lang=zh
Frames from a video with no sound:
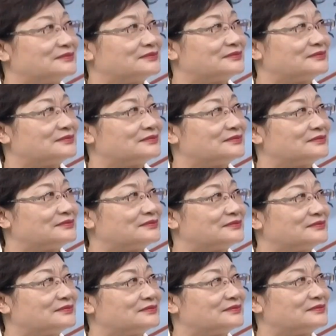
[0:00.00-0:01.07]
您的健康
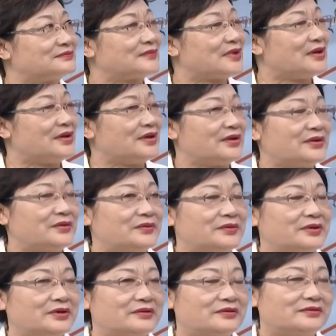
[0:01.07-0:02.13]
情况，
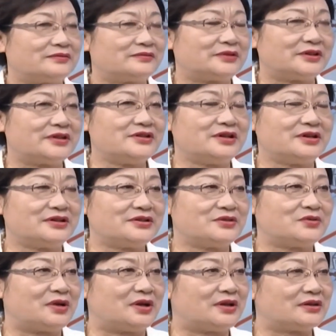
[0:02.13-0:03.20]
我我的健康
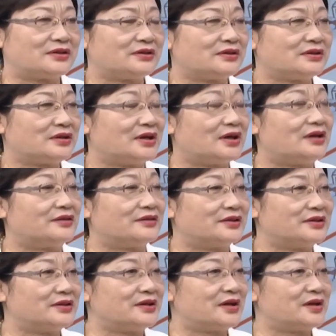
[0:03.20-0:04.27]
情况挺好
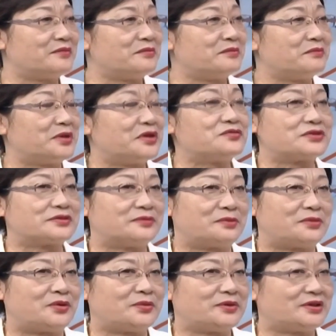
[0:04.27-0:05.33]
的，应该没有什么
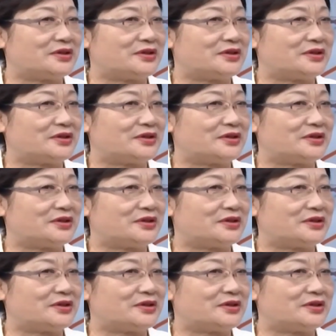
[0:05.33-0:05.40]
毛